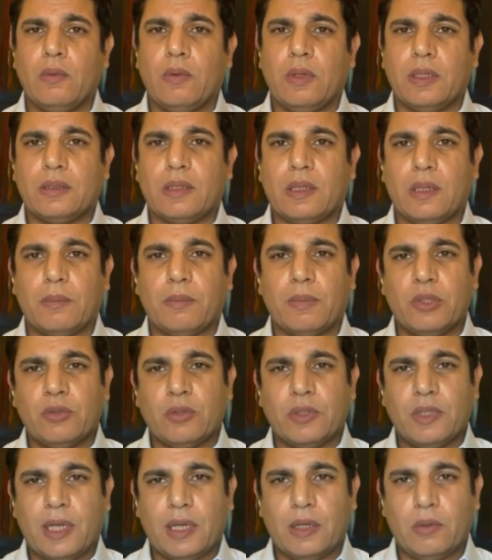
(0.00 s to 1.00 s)
واللي طلب
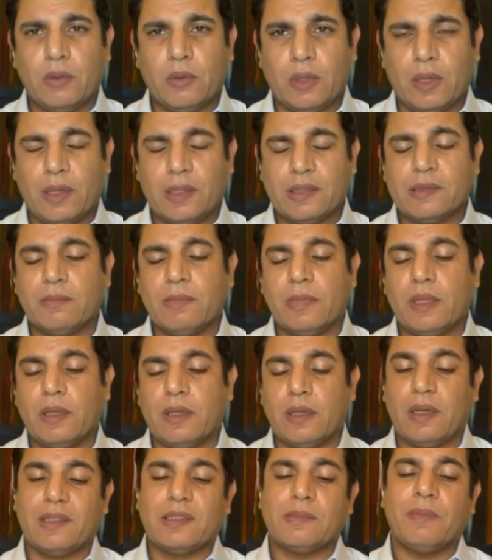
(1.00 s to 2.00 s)
منهم يعلوا راس
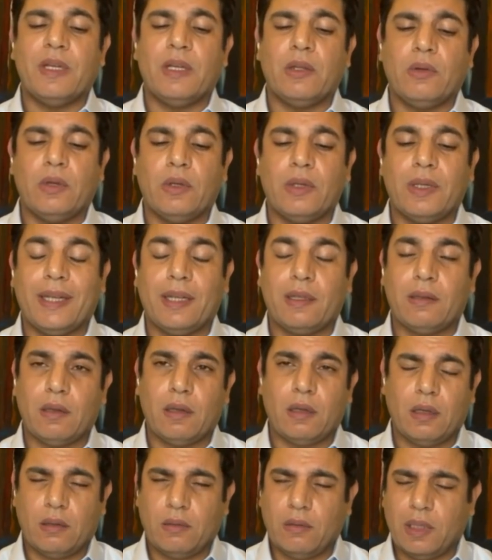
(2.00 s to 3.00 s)
راس مالهم
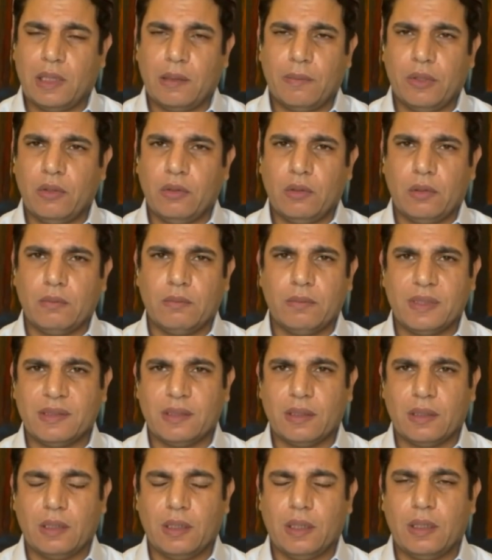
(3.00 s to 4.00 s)
كتار وانا منهم
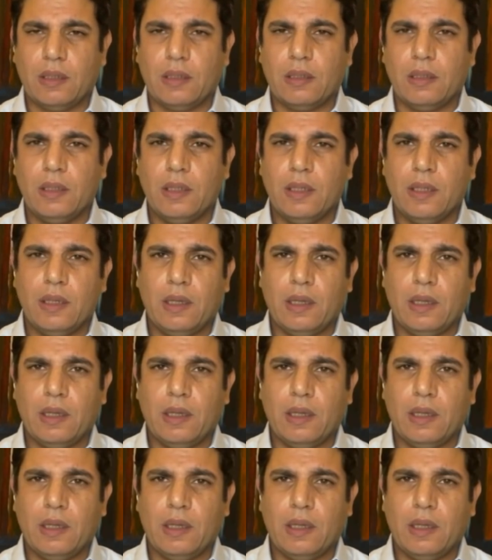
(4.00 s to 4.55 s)
بصراحه